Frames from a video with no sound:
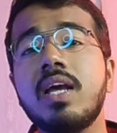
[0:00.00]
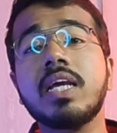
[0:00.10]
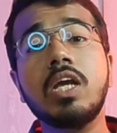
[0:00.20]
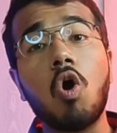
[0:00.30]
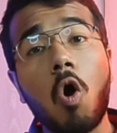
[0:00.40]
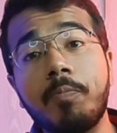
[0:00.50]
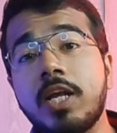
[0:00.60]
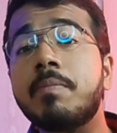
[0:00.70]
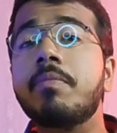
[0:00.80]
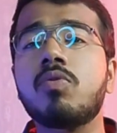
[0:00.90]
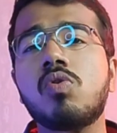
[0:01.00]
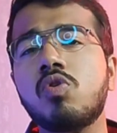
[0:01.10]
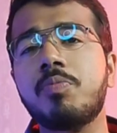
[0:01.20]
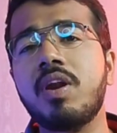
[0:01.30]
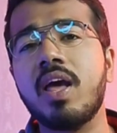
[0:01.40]
कि ऑप्टिमम लोगों
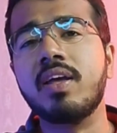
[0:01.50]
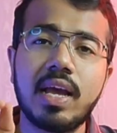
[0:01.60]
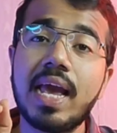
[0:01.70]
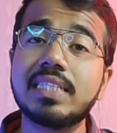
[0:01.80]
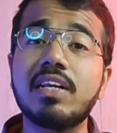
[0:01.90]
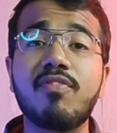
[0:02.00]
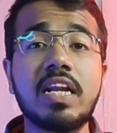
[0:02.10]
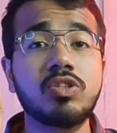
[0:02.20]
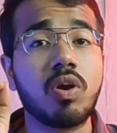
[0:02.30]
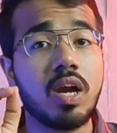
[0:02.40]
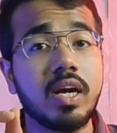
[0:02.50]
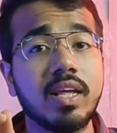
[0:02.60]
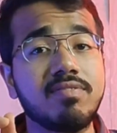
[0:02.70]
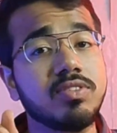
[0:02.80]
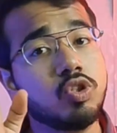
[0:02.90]
को बुलाए ऐसे फ्रेंड्स और
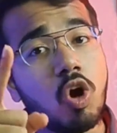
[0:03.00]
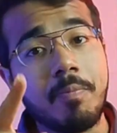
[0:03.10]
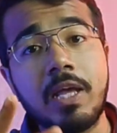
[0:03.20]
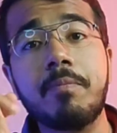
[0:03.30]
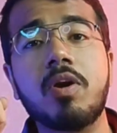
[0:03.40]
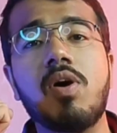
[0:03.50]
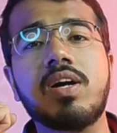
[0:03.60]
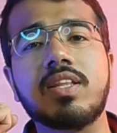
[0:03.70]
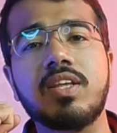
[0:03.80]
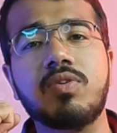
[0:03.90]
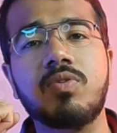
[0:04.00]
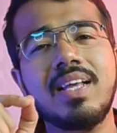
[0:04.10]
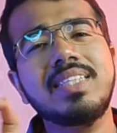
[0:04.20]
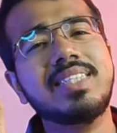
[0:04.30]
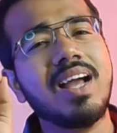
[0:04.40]
रिलेटिव्स जो आपकी परवाह करते हो
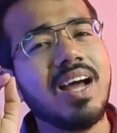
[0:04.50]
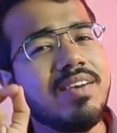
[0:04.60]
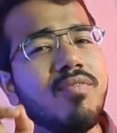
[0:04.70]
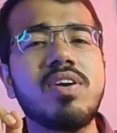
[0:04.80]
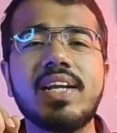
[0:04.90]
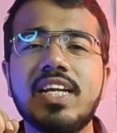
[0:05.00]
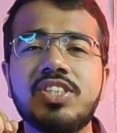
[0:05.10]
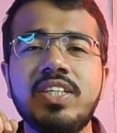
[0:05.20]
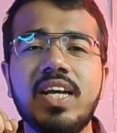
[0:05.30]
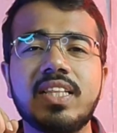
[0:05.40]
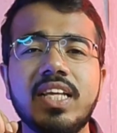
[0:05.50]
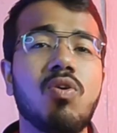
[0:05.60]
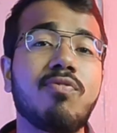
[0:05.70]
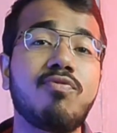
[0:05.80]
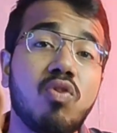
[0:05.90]
इससे अनवांटेड गेस्ट नहीं आते
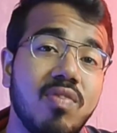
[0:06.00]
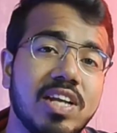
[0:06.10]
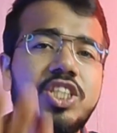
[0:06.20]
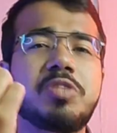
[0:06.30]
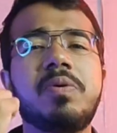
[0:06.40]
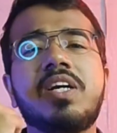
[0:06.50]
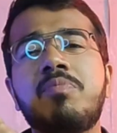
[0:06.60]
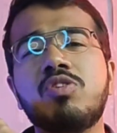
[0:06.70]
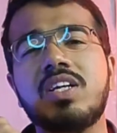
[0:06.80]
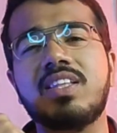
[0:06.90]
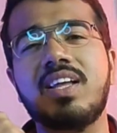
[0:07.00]
और फूड वेस्टेज भी कम हो जाता